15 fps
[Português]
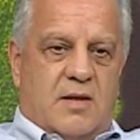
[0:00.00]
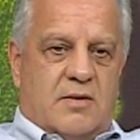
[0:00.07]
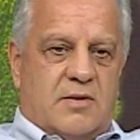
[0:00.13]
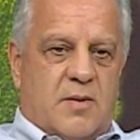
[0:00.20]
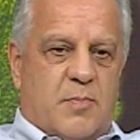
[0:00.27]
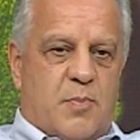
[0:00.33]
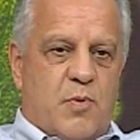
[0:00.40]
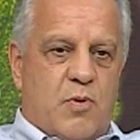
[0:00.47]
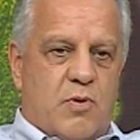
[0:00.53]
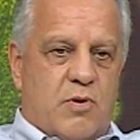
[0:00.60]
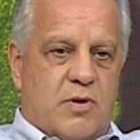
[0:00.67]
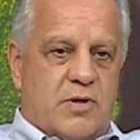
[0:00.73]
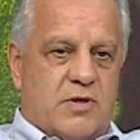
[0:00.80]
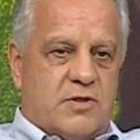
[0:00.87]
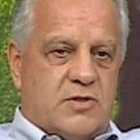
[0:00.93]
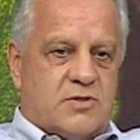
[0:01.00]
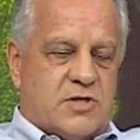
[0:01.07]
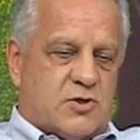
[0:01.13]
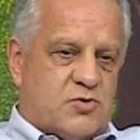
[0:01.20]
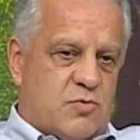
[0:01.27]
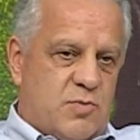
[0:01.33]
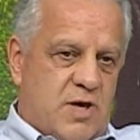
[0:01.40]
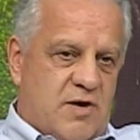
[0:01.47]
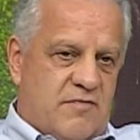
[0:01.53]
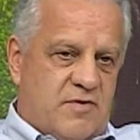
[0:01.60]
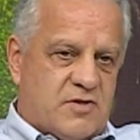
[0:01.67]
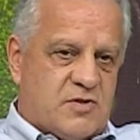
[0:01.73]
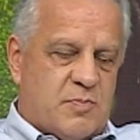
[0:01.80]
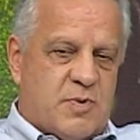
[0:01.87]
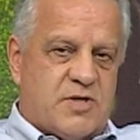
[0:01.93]
Depois assumi a
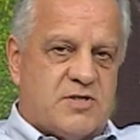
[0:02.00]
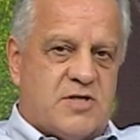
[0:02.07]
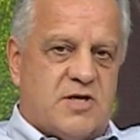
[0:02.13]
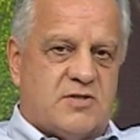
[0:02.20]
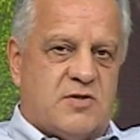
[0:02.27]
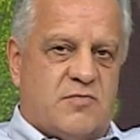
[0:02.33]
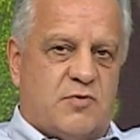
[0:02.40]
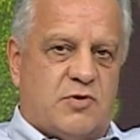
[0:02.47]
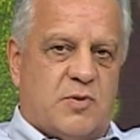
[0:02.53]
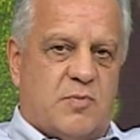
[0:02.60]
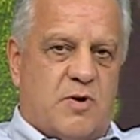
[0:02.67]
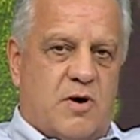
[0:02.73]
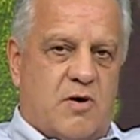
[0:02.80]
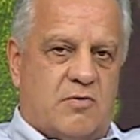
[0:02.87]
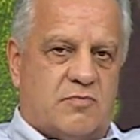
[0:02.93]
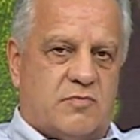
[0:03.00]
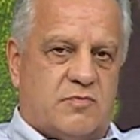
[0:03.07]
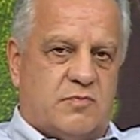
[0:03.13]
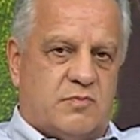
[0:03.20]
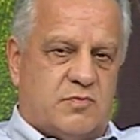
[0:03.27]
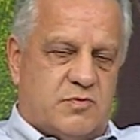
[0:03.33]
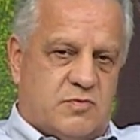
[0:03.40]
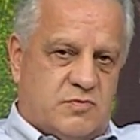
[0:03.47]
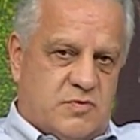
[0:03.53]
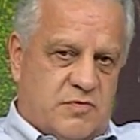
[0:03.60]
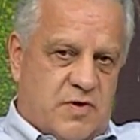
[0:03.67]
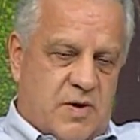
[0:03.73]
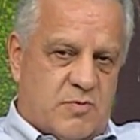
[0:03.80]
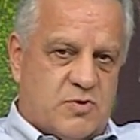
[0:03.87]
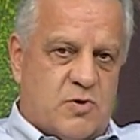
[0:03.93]
vice-presidência de futebol,
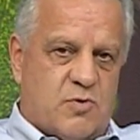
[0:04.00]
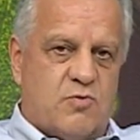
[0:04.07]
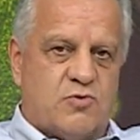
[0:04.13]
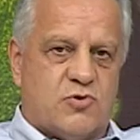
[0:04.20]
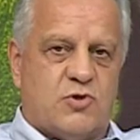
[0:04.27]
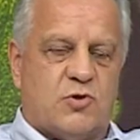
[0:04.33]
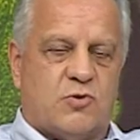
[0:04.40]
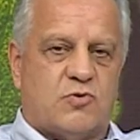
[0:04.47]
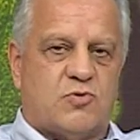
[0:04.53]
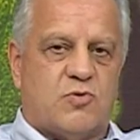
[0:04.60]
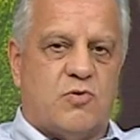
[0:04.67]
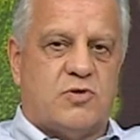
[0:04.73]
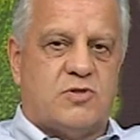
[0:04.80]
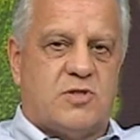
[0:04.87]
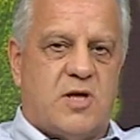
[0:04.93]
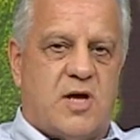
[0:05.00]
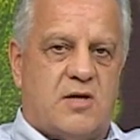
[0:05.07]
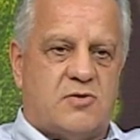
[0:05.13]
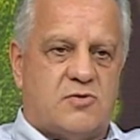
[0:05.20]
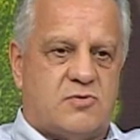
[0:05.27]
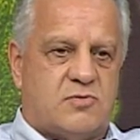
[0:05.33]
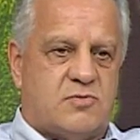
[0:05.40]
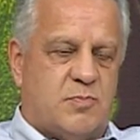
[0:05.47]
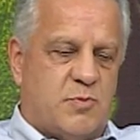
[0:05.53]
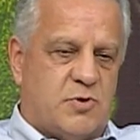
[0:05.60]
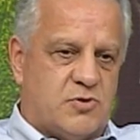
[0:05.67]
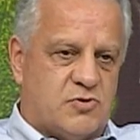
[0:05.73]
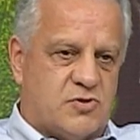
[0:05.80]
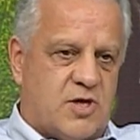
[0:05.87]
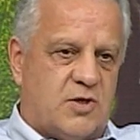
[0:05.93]
tivemos alguns títulos conquistados.
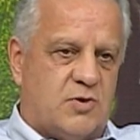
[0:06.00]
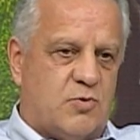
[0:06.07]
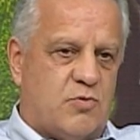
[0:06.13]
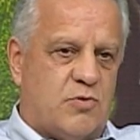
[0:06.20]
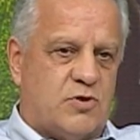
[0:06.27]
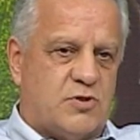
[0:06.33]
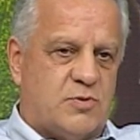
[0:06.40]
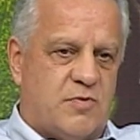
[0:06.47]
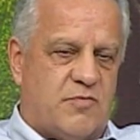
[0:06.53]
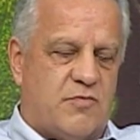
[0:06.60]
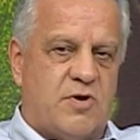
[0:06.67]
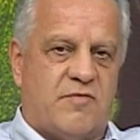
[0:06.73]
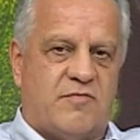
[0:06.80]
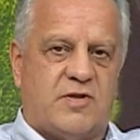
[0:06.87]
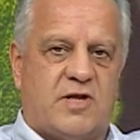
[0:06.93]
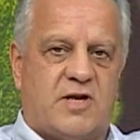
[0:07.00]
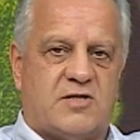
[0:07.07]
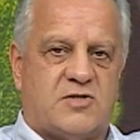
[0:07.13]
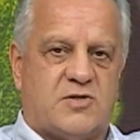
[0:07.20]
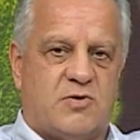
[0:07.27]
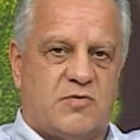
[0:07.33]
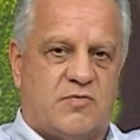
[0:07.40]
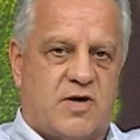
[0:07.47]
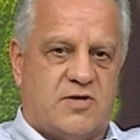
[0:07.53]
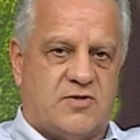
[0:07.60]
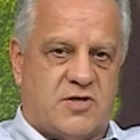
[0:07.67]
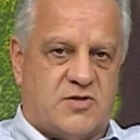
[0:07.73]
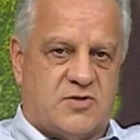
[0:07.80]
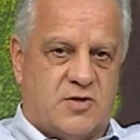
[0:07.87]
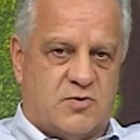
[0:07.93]
Depois eu saí do Curitiba, fui à federação, onde fiquei
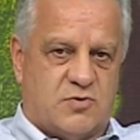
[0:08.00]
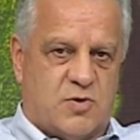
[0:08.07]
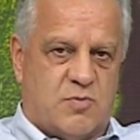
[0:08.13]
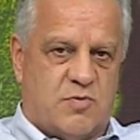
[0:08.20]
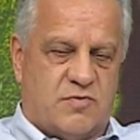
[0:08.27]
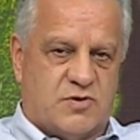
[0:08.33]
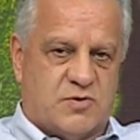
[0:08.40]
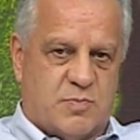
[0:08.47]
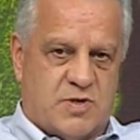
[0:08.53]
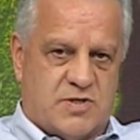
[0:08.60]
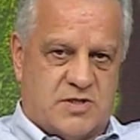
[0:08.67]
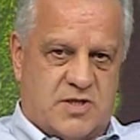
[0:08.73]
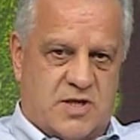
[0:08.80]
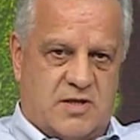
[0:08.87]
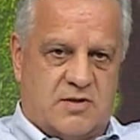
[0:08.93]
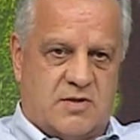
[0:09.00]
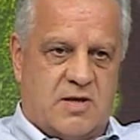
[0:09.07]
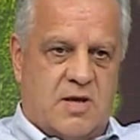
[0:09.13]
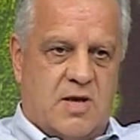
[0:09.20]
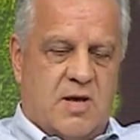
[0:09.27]
seis anos como vice-presidente.